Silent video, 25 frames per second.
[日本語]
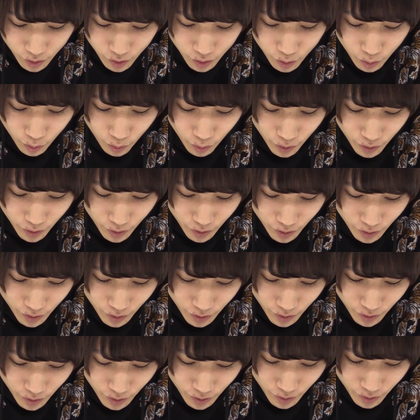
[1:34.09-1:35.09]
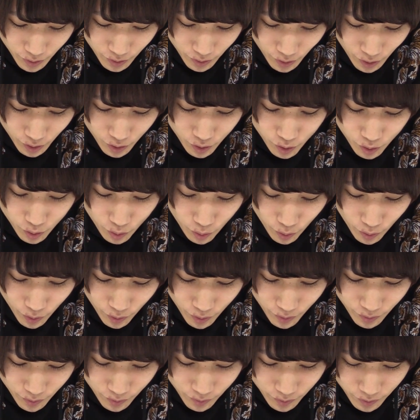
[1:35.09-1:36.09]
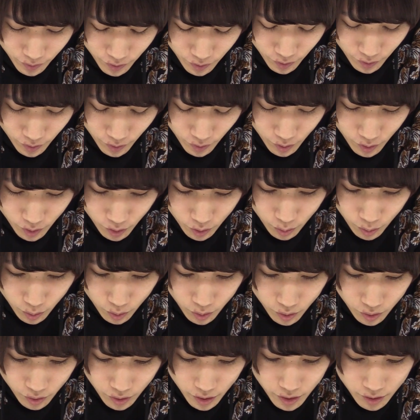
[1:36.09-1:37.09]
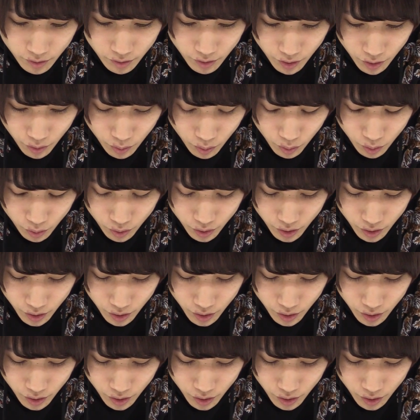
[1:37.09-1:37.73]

強いあ強いそう僕のやつは両方